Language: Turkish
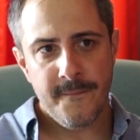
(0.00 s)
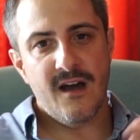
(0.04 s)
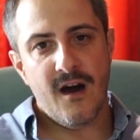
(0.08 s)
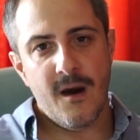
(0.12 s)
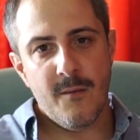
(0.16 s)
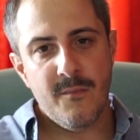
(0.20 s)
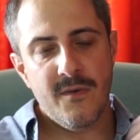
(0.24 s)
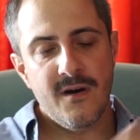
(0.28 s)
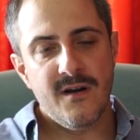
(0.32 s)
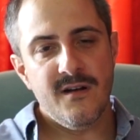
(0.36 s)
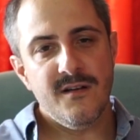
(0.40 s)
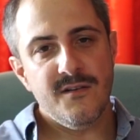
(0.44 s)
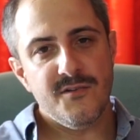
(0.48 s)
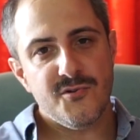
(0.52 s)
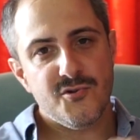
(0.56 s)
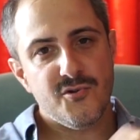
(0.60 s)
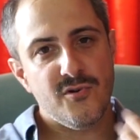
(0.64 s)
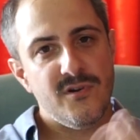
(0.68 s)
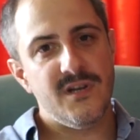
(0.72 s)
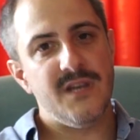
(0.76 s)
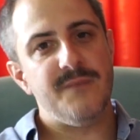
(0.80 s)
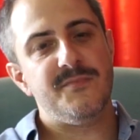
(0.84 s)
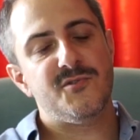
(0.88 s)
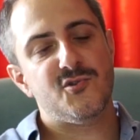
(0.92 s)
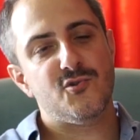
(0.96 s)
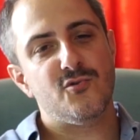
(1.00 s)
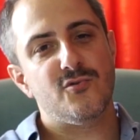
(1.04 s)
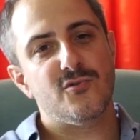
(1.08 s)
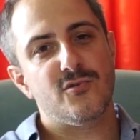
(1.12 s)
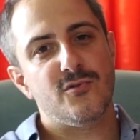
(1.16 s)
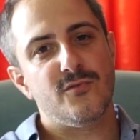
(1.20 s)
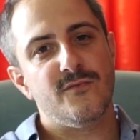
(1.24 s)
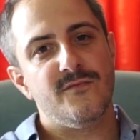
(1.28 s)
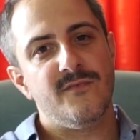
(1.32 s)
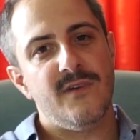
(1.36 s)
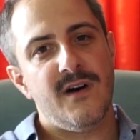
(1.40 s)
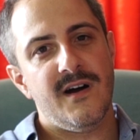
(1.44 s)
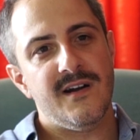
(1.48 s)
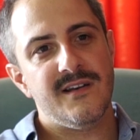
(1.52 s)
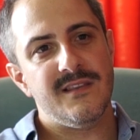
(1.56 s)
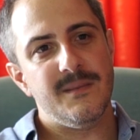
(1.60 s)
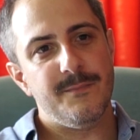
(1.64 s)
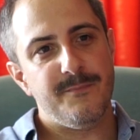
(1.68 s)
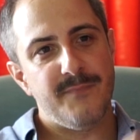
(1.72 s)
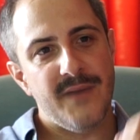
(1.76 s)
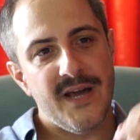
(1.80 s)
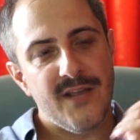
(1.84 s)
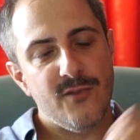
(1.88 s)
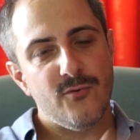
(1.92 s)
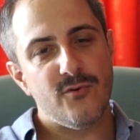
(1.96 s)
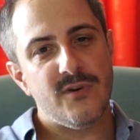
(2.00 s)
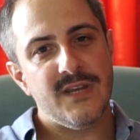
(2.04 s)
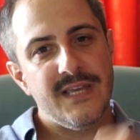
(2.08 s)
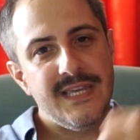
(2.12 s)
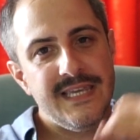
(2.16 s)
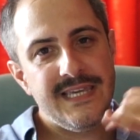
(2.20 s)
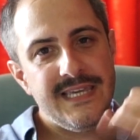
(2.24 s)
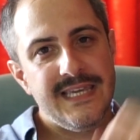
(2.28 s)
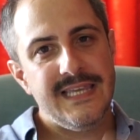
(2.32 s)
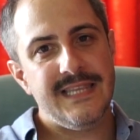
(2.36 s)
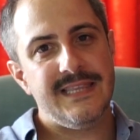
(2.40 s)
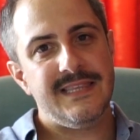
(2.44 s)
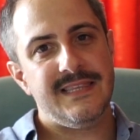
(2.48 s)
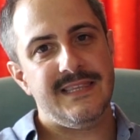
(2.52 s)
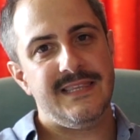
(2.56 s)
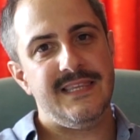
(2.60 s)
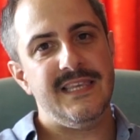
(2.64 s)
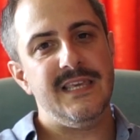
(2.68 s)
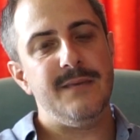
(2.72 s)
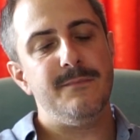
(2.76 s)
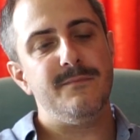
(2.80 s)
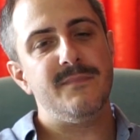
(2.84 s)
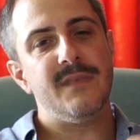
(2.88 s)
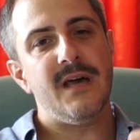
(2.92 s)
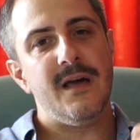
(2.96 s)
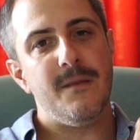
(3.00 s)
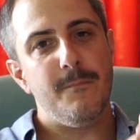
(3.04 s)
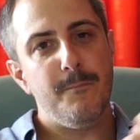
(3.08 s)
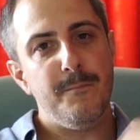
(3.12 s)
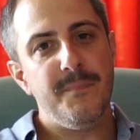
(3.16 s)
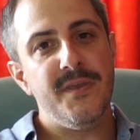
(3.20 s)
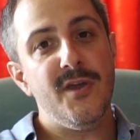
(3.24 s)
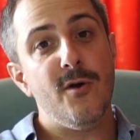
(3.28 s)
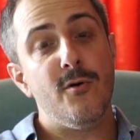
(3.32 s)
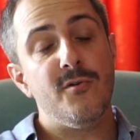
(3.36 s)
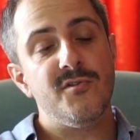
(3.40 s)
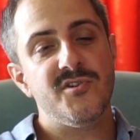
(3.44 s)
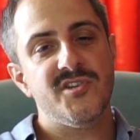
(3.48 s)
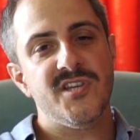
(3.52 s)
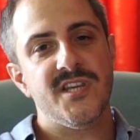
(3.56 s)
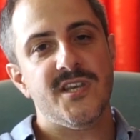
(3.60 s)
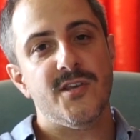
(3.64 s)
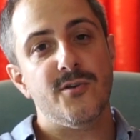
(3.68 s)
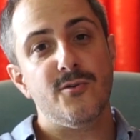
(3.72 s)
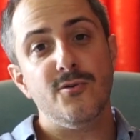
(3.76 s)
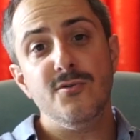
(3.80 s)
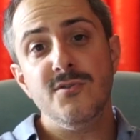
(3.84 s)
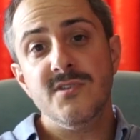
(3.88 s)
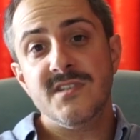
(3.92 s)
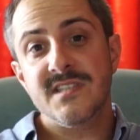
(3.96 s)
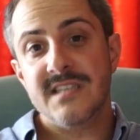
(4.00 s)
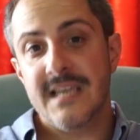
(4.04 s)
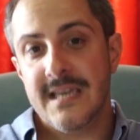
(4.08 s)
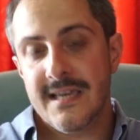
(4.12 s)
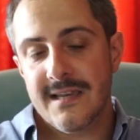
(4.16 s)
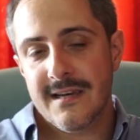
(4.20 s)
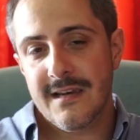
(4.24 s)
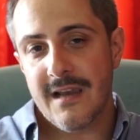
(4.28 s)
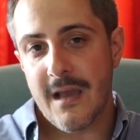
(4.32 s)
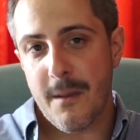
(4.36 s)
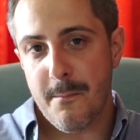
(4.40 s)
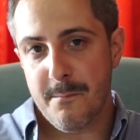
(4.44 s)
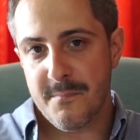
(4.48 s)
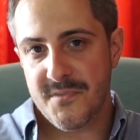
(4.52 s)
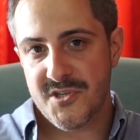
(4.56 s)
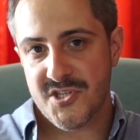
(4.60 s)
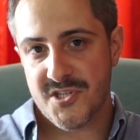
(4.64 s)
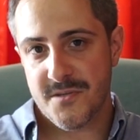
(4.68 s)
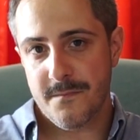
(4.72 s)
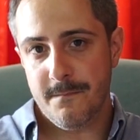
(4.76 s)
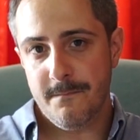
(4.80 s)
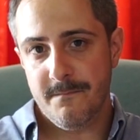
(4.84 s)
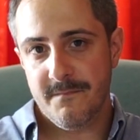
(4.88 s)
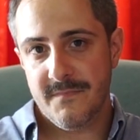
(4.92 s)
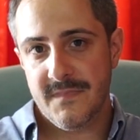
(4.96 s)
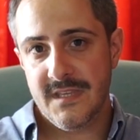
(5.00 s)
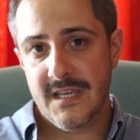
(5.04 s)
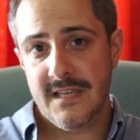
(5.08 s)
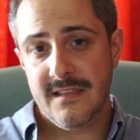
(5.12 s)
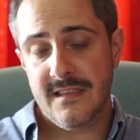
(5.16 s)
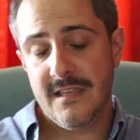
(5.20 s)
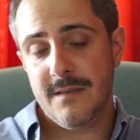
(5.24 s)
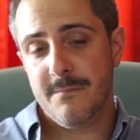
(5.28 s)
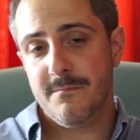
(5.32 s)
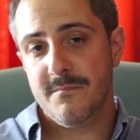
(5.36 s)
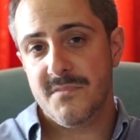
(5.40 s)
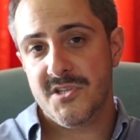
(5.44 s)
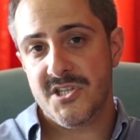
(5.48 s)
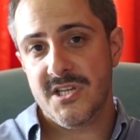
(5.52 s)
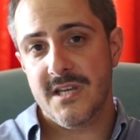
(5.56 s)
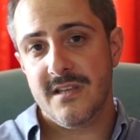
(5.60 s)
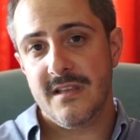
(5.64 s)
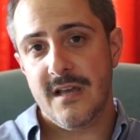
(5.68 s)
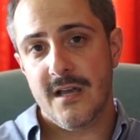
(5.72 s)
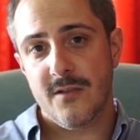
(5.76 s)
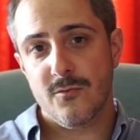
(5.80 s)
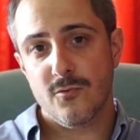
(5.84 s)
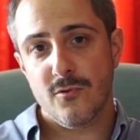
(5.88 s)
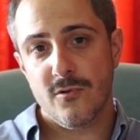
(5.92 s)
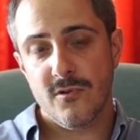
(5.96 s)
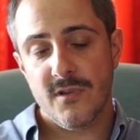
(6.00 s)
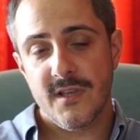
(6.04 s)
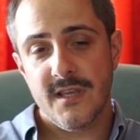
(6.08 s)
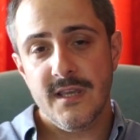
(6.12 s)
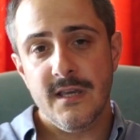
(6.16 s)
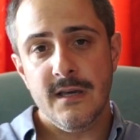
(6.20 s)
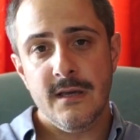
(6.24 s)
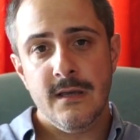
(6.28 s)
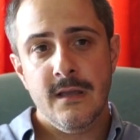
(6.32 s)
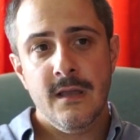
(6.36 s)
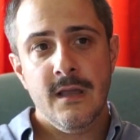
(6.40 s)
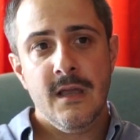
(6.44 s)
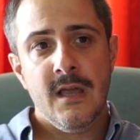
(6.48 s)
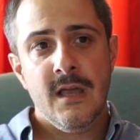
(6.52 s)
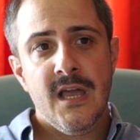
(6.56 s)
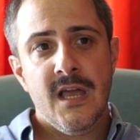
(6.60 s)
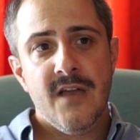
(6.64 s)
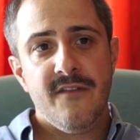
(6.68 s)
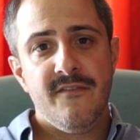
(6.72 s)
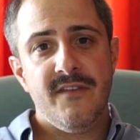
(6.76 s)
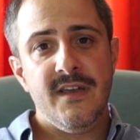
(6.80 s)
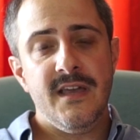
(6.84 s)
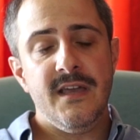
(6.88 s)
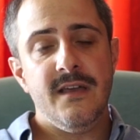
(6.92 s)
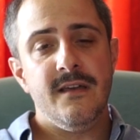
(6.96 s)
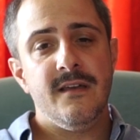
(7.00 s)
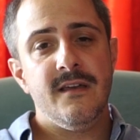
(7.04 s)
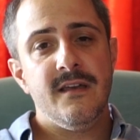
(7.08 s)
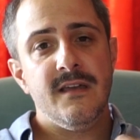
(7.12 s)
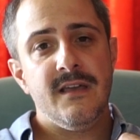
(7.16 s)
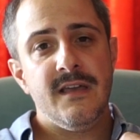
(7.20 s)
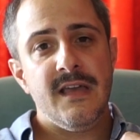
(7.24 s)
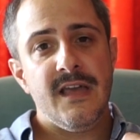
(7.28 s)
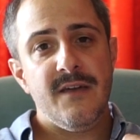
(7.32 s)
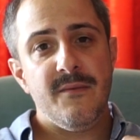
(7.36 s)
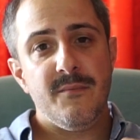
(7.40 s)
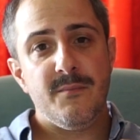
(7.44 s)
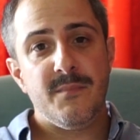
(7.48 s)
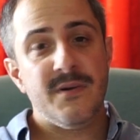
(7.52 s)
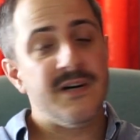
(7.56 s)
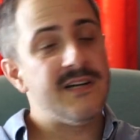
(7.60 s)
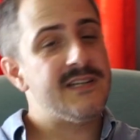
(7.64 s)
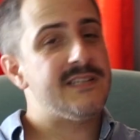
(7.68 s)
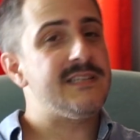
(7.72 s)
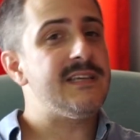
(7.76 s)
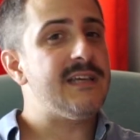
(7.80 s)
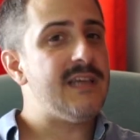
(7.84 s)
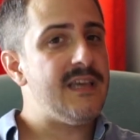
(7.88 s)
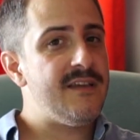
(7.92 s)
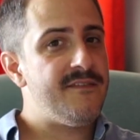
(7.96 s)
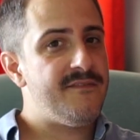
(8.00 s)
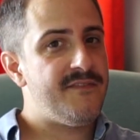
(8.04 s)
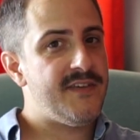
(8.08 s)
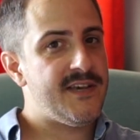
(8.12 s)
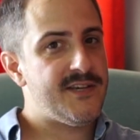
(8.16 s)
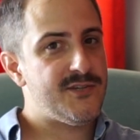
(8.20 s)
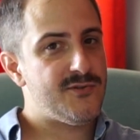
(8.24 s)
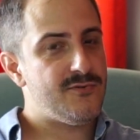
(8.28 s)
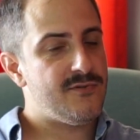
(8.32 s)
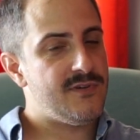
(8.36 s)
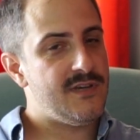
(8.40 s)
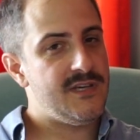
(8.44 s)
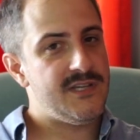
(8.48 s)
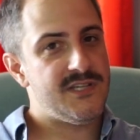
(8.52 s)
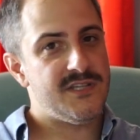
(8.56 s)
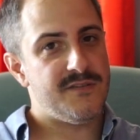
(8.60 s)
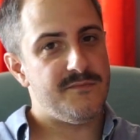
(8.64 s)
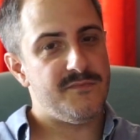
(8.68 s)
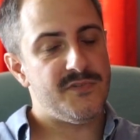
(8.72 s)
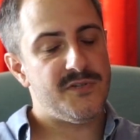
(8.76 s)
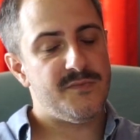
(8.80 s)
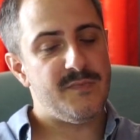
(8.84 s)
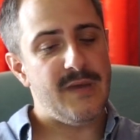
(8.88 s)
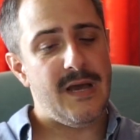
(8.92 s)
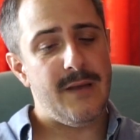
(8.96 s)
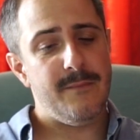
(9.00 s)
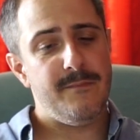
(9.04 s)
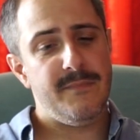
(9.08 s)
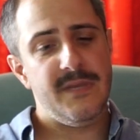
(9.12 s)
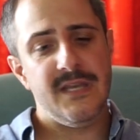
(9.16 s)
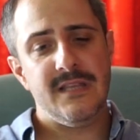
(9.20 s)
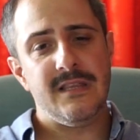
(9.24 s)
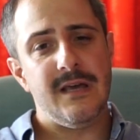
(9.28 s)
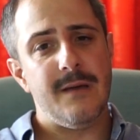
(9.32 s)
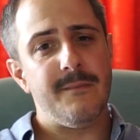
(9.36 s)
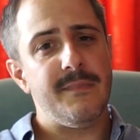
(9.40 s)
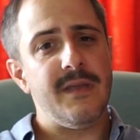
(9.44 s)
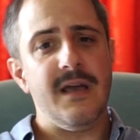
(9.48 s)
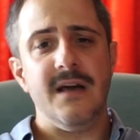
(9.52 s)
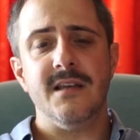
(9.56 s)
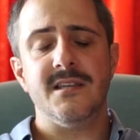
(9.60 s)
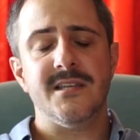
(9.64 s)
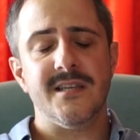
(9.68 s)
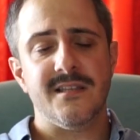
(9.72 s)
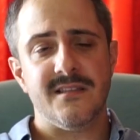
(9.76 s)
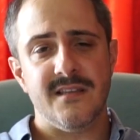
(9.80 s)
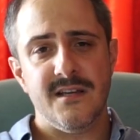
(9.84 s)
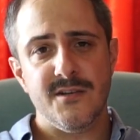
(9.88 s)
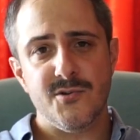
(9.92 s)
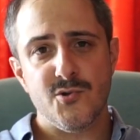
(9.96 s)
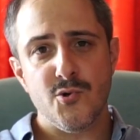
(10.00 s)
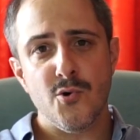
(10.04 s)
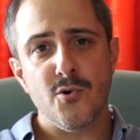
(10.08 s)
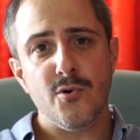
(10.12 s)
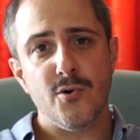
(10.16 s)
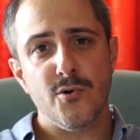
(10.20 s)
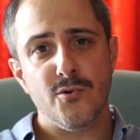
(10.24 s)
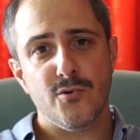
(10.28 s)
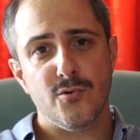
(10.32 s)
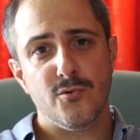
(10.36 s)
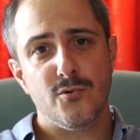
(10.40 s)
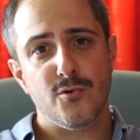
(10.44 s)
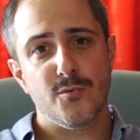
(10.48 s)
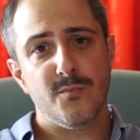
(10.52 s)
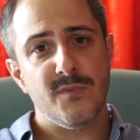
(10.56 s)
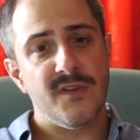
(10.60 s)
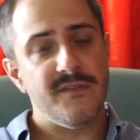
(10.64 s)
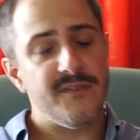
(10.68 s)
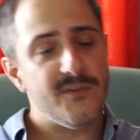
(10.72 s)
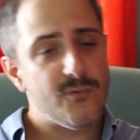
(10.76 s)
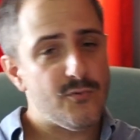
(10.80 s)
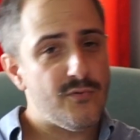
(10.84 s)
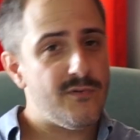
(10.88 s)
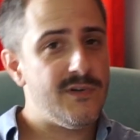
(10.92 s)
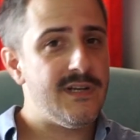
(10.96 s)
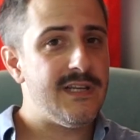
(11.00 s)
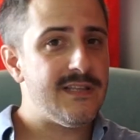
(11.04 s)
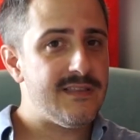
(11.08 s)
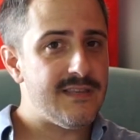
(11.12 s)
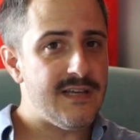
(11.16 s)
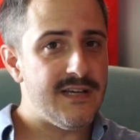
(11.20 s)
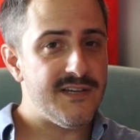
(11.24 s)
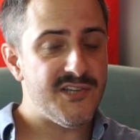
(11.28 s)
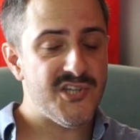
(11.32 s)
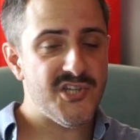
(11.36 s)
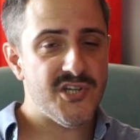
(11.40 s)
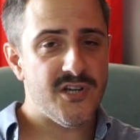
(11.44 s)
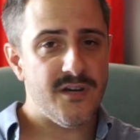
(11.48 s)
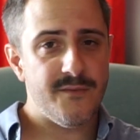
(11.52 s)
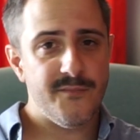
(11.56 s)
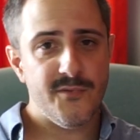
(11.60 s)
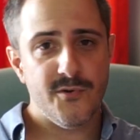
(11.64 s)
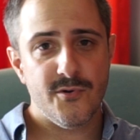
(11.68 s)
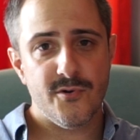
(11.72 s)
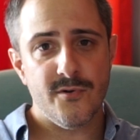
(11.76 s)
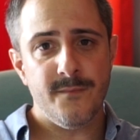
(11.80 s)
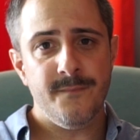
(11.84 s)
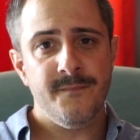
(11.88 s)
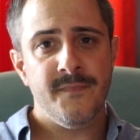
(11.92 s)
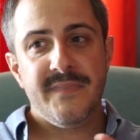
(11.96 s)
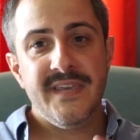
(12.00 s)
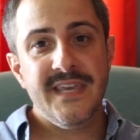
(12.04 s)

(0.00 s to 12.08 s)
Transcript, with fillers: Ama şöyle bir sorunum vardı. Ben oraya gittiğimden bir önceki gün zehirlenmişim yediğim bir şeyden dolayı ve e, bağırsak enfeksiyonu geçirmişim. Yani midem gerçekten çok kötü durumda ve tuvaletten çıkamıyorum.